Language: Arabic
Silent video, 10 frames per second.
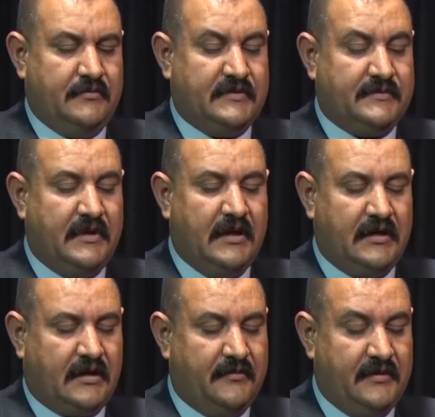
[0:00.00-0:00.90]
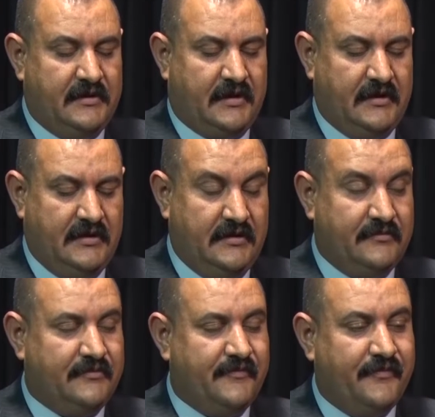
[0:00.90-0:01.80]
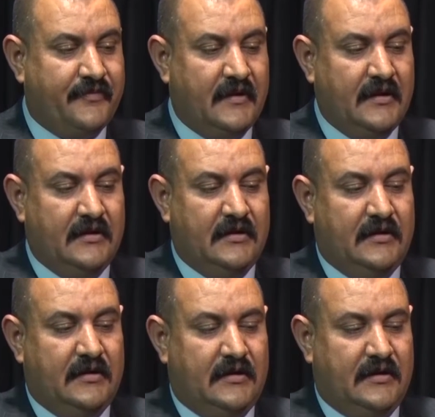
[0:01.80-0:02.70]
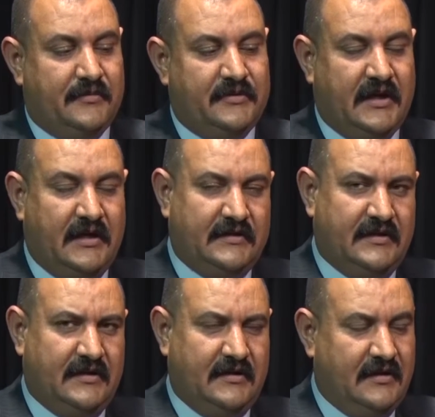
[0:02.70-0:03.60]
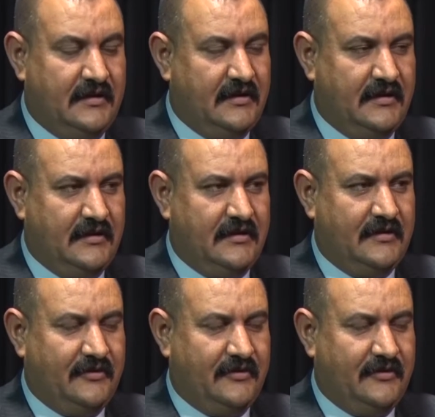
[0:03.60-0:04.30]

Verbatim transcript: بسم الله الرحمن الرحيم آه، بدايه آه،